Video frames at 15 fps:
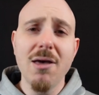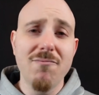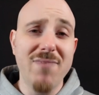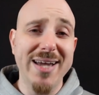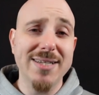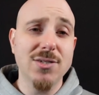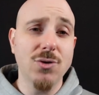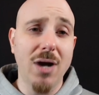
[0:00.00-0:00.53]

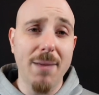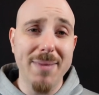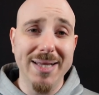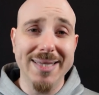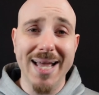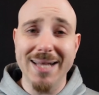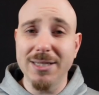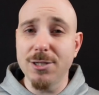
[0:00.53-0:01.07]
verso la
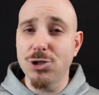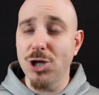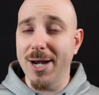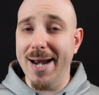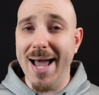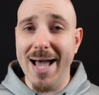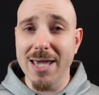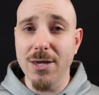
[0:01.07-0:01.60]
metà di
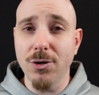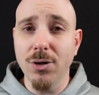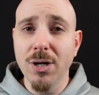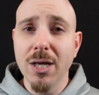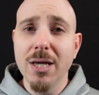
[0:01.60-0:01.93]
gennaio